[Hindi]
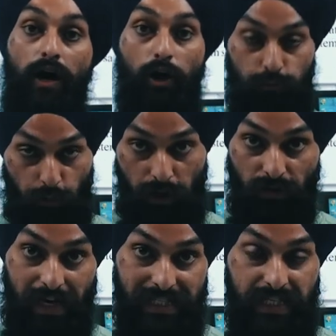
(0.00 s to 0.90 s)
output
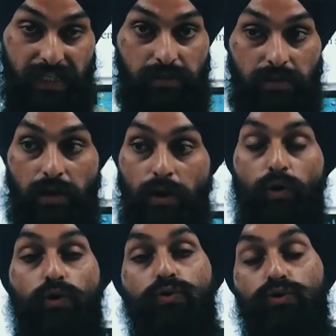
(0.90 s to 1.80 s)
devices
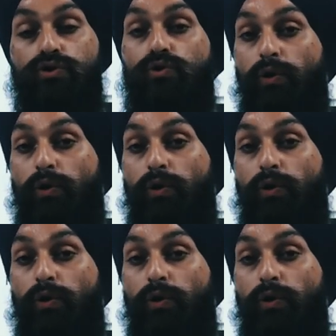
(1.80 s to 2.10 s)
और कुछ